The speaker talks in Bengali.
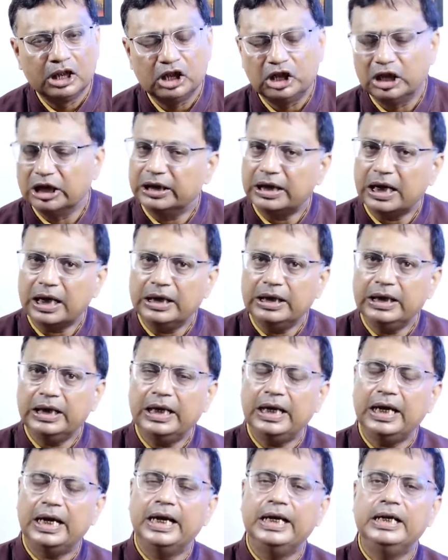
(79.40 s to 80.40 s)
সেটা
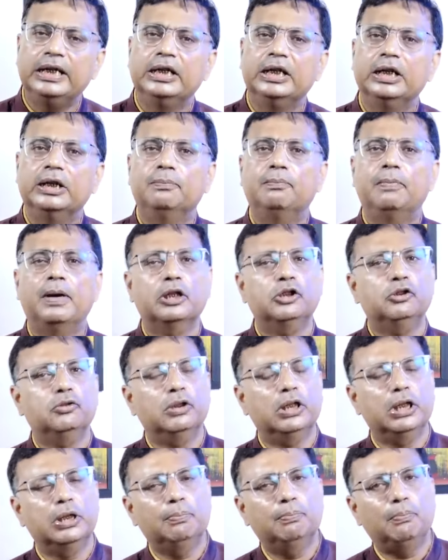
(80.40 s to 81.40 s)
নিয়ে এই
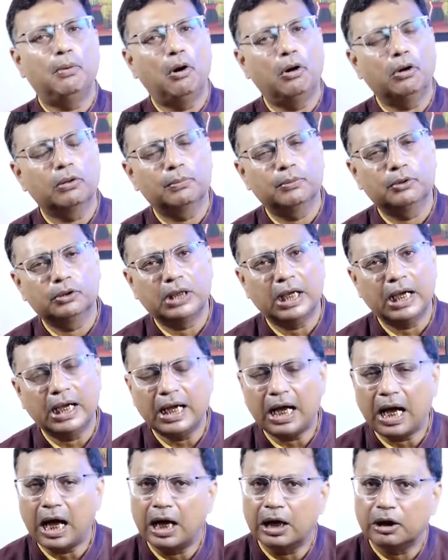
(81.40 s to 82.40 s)
নির্বাচনের পর
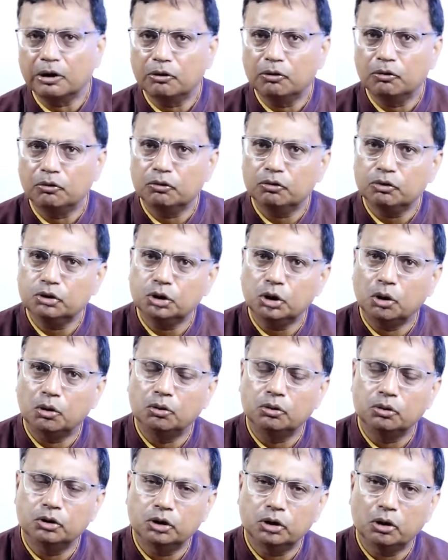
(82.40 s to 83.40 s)
বোধহয় আর কোনো
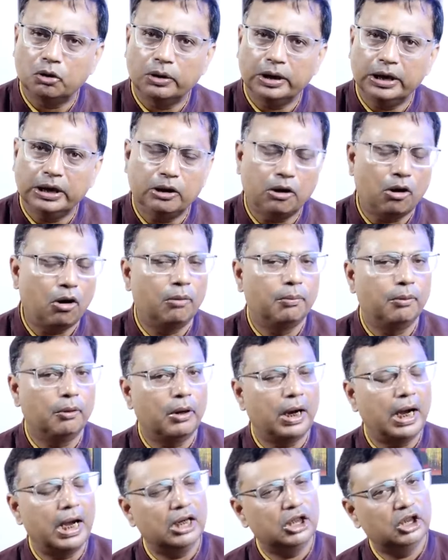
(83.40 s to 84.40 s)
সংশয়ের
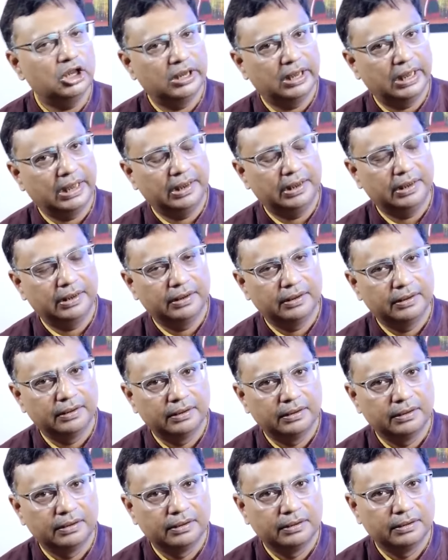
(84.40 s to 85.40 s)
অবকাশ নেই
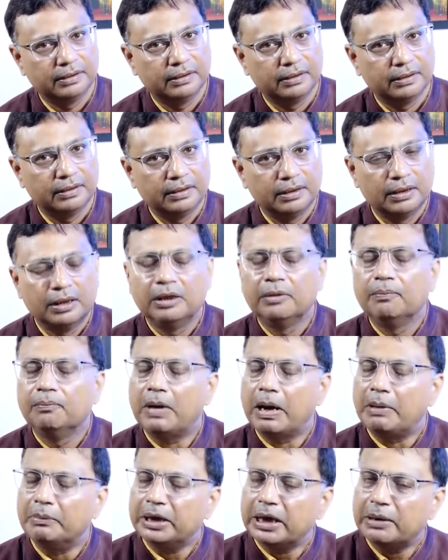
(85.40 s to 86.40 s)

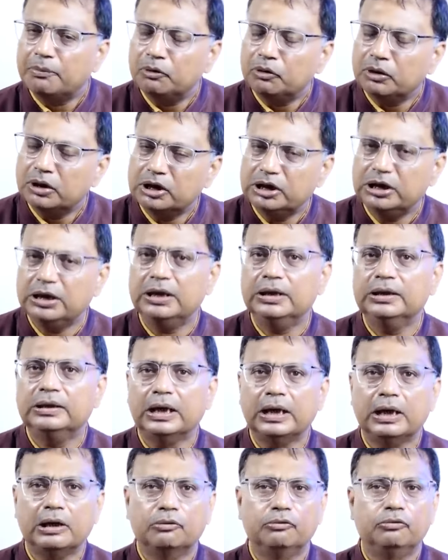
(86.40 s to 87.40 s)
বামেরা বলেছিলেন
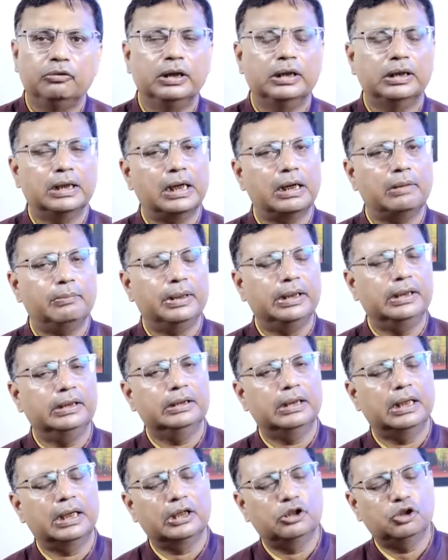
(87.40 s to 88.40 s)
তারা ঘুরে দাঁড়াবেন
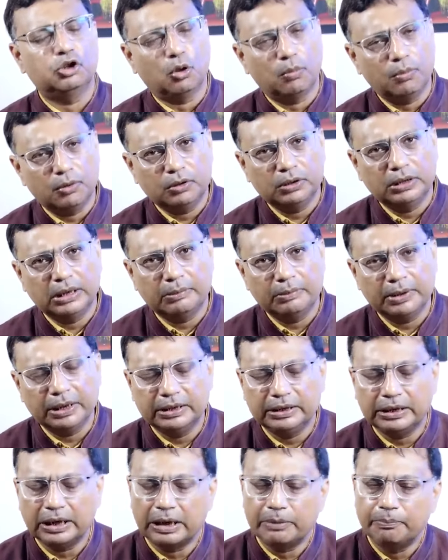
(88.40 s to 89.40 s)
তারা চমক
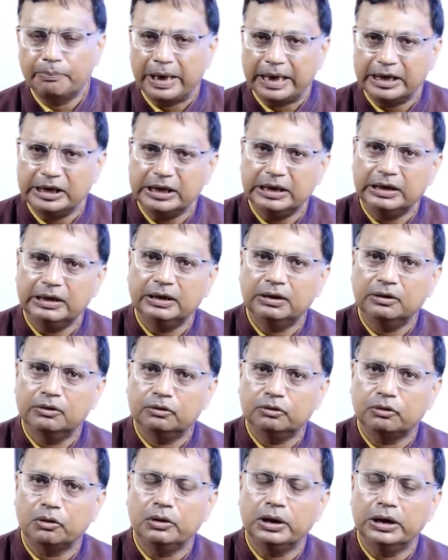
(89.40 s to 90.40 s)
দেবেন তারা ম্যাজিক
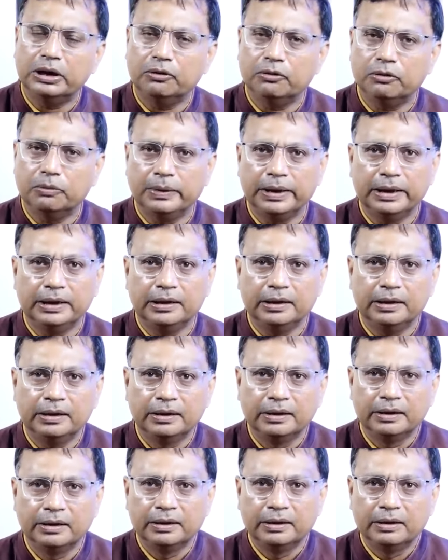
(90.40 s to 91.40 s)
তৈরি করবেন
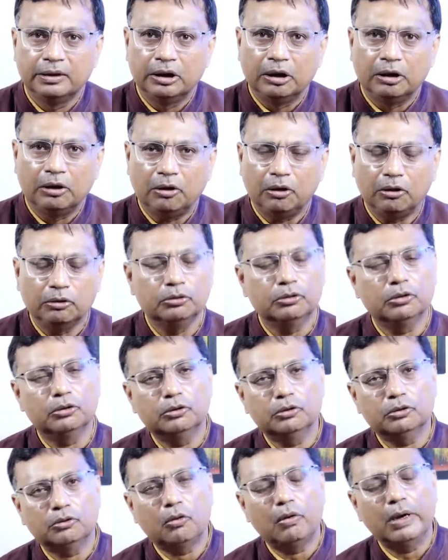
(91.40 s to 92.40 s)

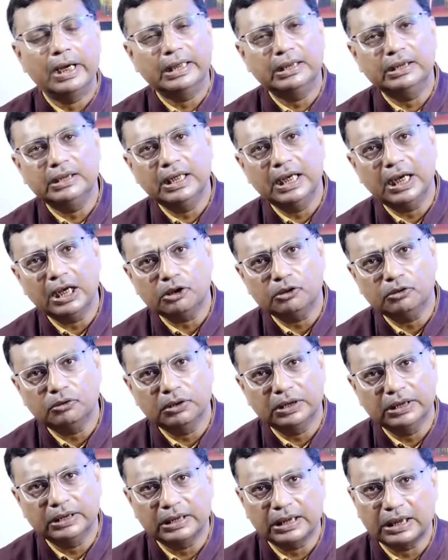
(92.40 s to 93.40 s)
অন্তত কয়েকটি
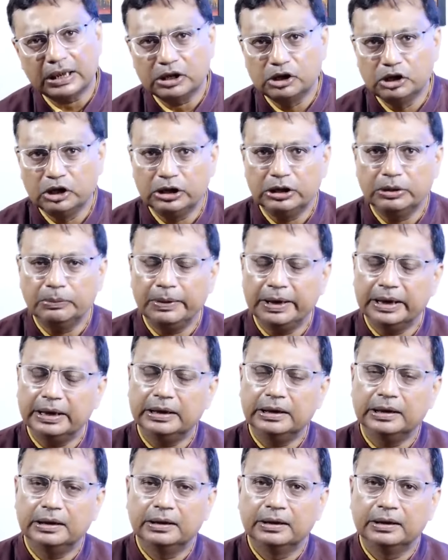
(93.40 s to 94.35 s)
আসনে তারা জিতবেন